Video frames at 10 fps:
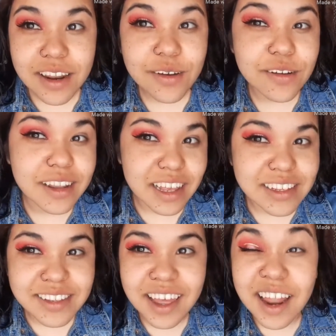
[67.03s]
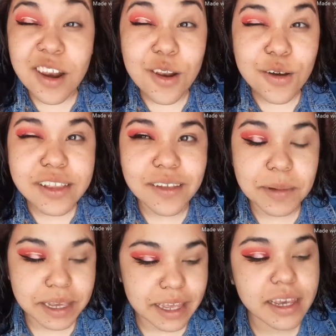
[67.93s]
con este look de
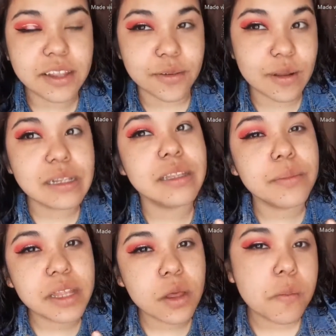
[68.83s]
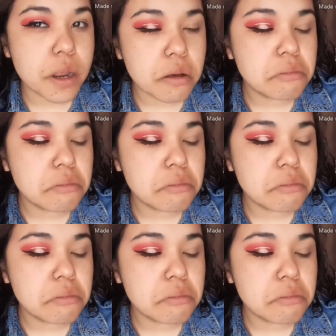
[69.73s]
maquillaje que todavía no está terminado, pero...